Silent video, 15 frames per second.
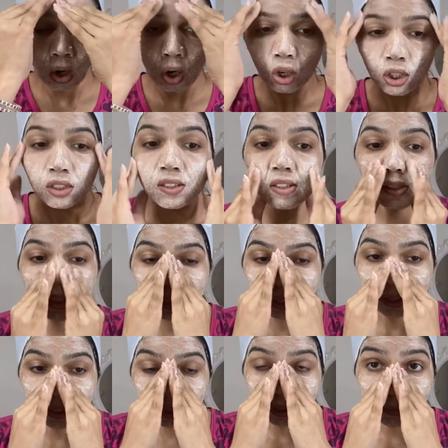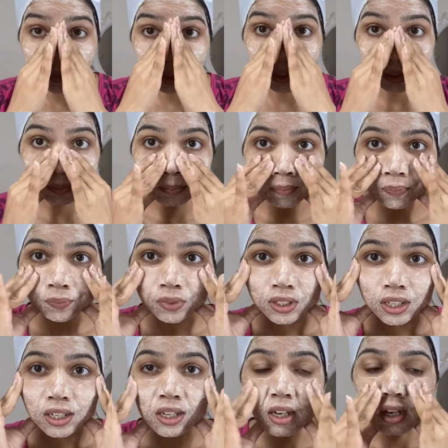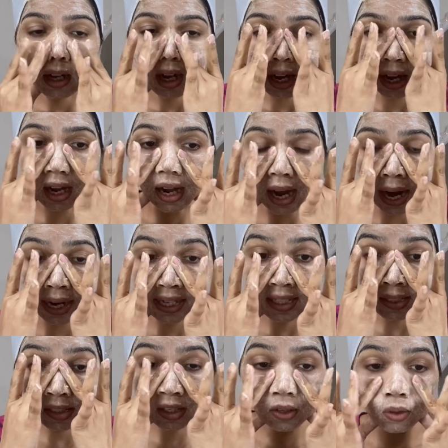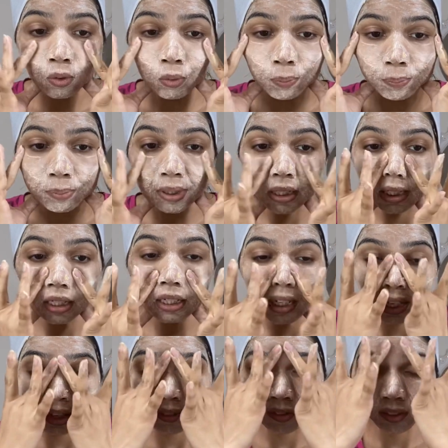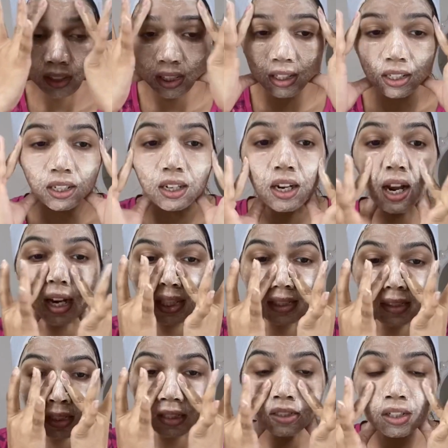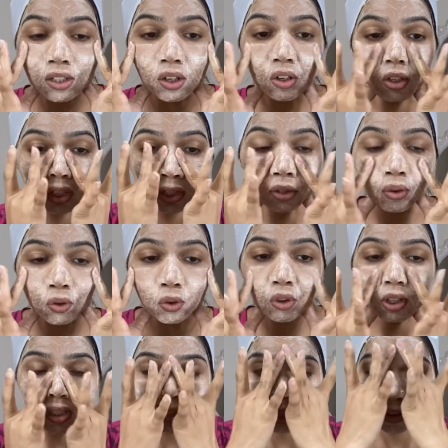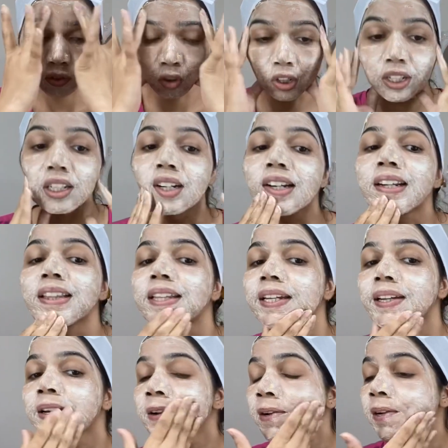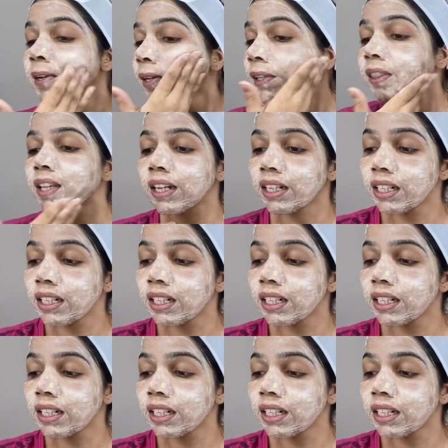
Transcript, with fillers: और स्क्रब हम आइज़ के ऊपर या फिर आइज़ के सराउंडिंग थोड़ा सा अवॉइड करते हैं ताकि